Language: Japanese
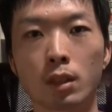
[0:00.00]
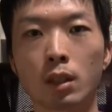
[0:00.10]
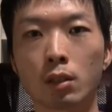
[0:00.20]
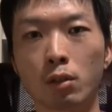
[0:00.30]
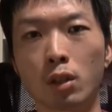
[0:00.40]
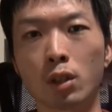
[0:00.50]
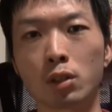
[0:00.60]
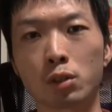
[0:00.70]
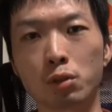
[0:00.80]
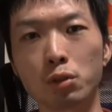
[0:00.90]
だけど
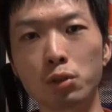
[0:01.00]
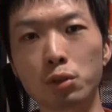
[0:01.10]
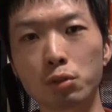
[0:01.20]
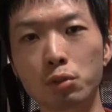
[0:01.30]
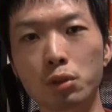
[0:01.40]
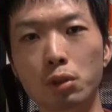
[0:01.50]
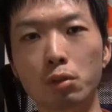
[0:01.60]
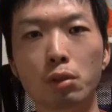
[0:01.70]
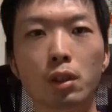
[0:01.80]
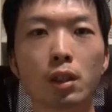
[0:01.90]
就職って
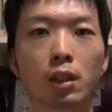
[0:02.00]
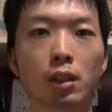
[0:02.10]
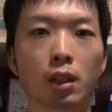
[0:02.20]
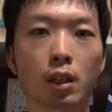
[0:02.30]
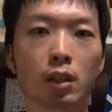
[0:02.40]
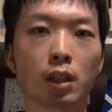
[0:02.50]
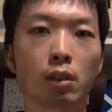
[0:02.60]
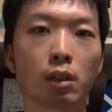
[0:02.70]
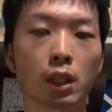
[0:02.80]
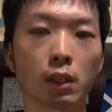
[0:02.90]
ことを考えたら
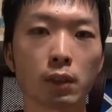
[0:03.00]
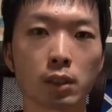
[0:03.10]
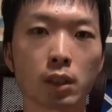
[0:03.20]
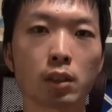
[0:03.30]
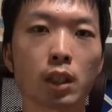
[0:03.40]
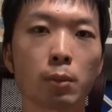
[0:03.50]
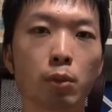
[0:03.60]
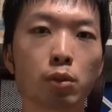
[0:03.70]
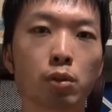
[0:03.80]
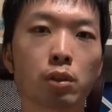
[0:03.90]
学歴は絶対
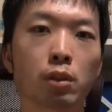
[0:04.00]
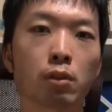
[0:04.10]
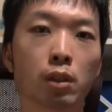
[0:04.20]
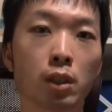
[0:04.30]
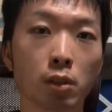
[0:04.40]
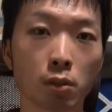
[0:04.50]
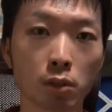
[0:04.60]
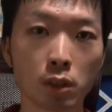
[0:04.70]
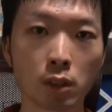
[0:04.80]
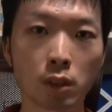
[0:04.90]
持っといた方がいいよっ
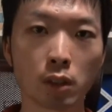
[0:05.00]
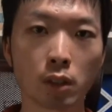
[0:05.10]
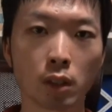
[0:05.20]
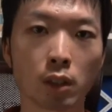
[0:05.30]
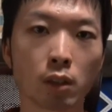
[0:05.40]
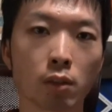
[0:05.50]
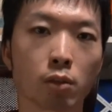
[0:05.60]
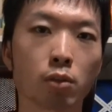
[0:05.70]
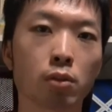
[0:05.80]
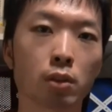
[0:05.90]
て言いたいのは
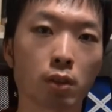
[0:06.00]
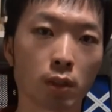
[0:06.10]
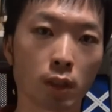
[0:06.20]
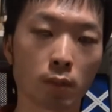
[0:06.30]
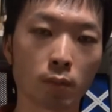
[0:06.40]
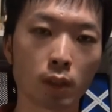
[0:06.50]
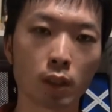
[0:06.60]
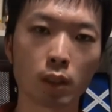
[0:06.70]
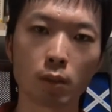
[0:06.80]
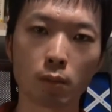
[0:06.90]
この本なので
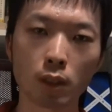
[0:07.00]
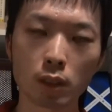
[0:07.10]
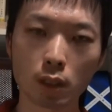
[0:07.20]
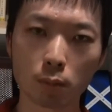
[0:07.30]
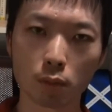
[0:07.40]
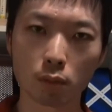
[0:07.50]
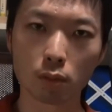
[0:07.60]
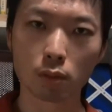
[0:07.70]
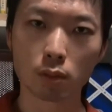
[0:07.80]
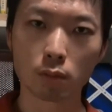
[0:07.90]
皆さんも
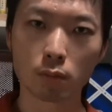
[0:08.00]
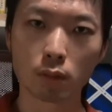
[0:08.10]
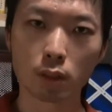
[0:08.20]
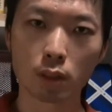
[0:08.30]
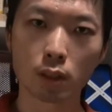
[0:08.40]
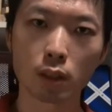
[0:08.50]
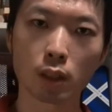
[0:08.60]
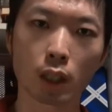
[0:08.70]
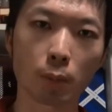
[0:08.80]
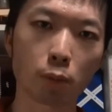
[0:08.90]

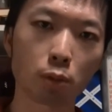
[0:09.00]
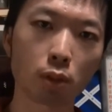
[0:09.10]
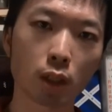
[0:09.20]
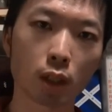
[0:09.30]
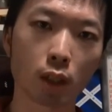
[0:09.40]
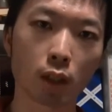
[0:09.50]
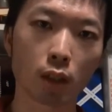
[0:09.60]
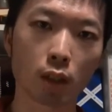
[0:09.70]
株とか